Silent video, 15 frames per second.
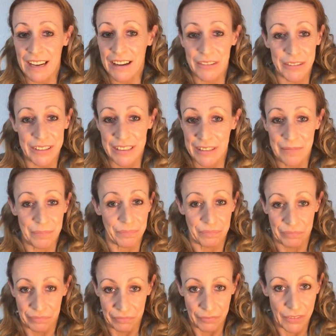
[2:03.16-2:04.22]
ja, und,
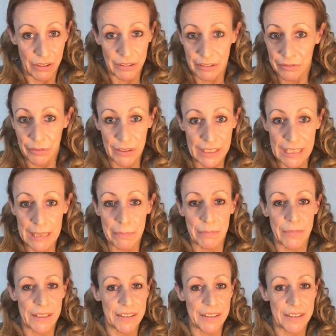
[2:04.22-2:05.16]
und vergeben.